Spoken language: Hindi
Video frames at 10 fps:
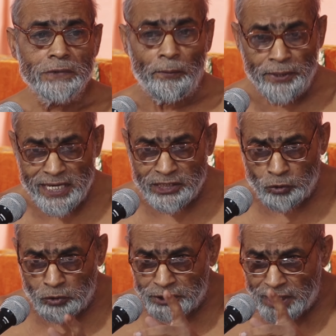अब ये
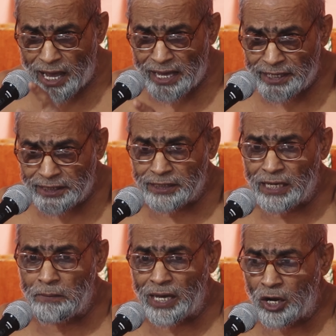सोचना है कि
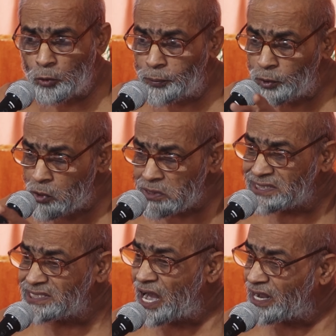हमारा उपयोग
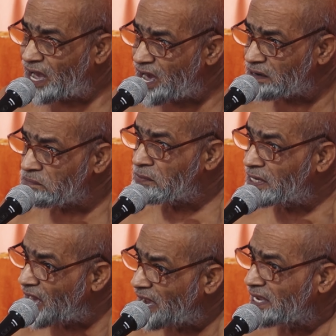साकार
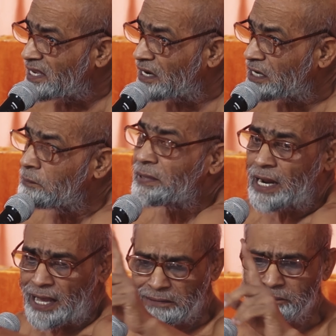मिला है या न
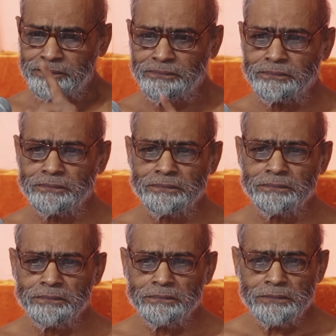मिला
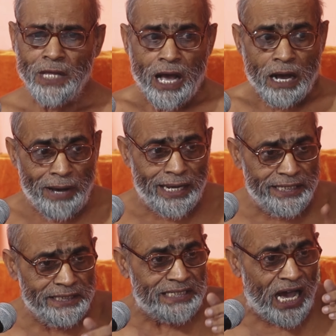
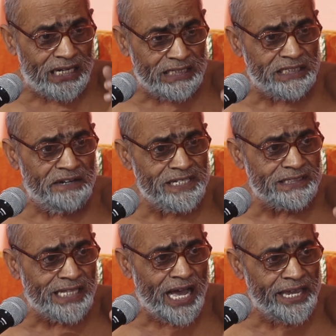हमारी जागृत
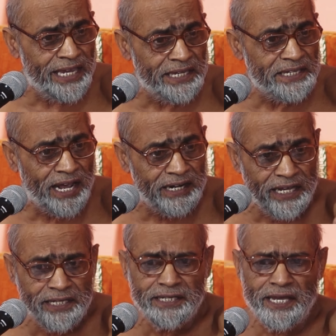अवस्था है या
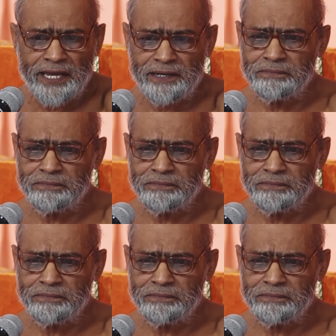नहीं है